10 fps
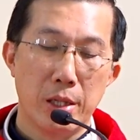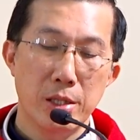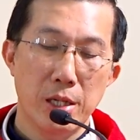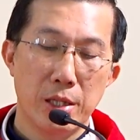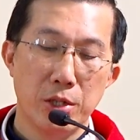
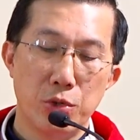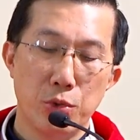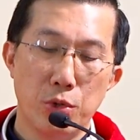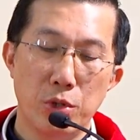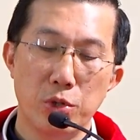Kính sợ Thiên
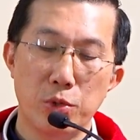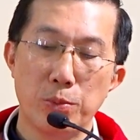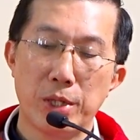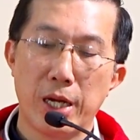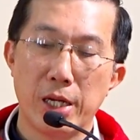Chúa giúp
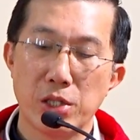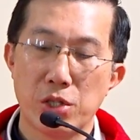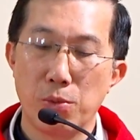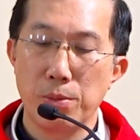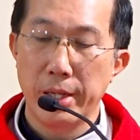chúng ta
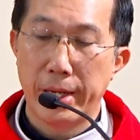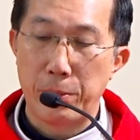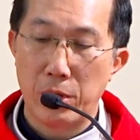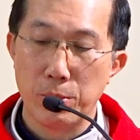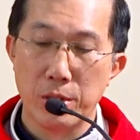sống
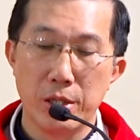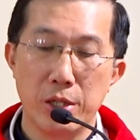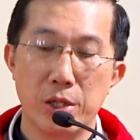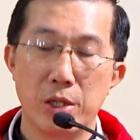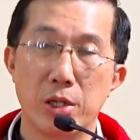đẹp lòng
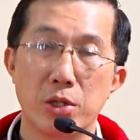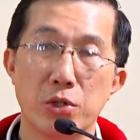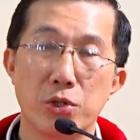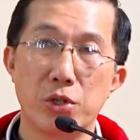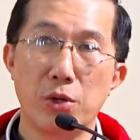người
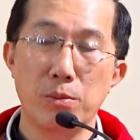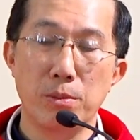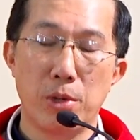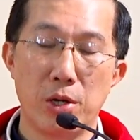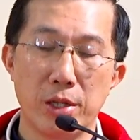
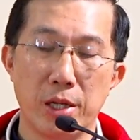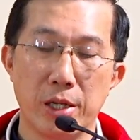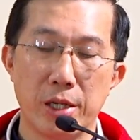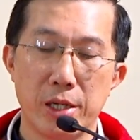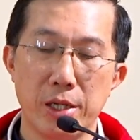trong mọi
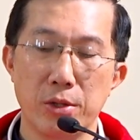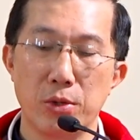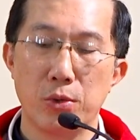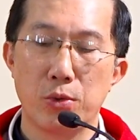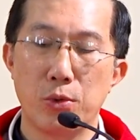thời khắc
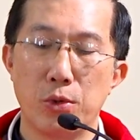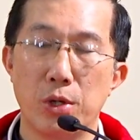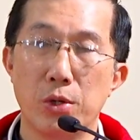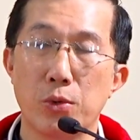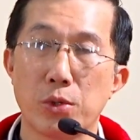
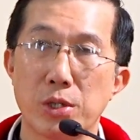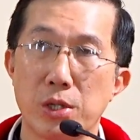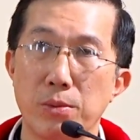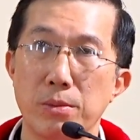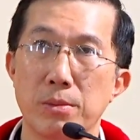của cuộc
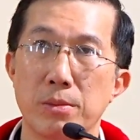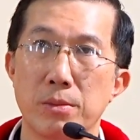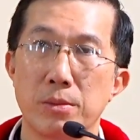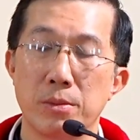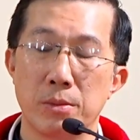sống.
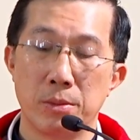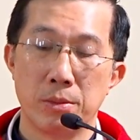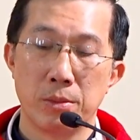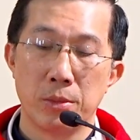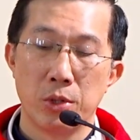
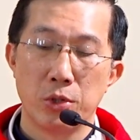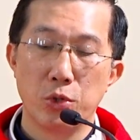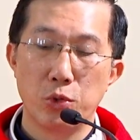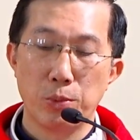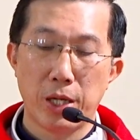
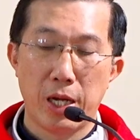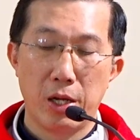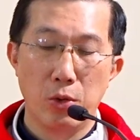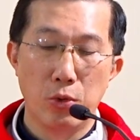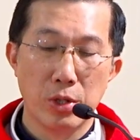Giúp chúng
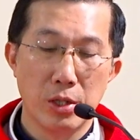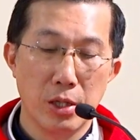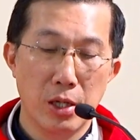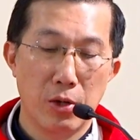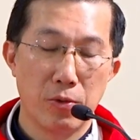ta luôn
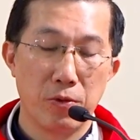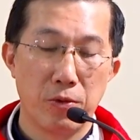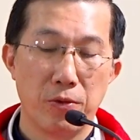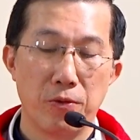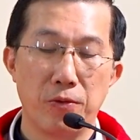hướng lòng
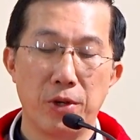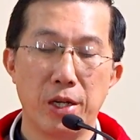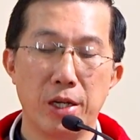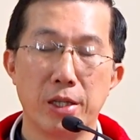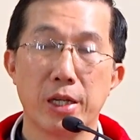
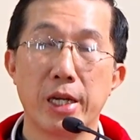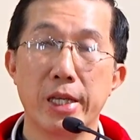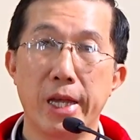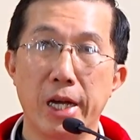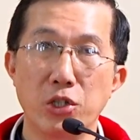về những
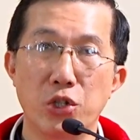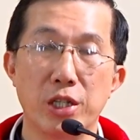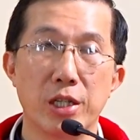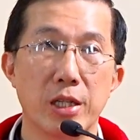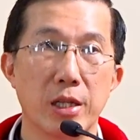cái giá
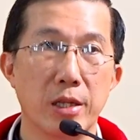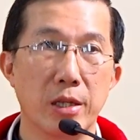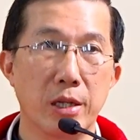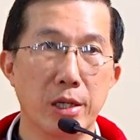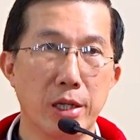trị
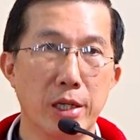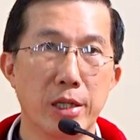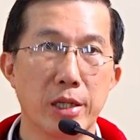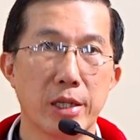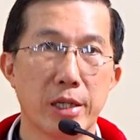thiêng
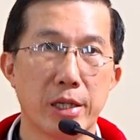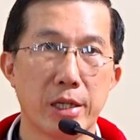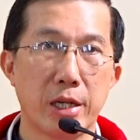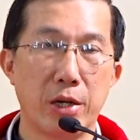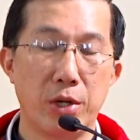liêng
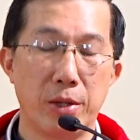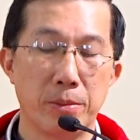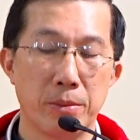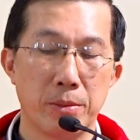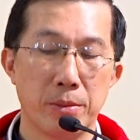cao đẹp.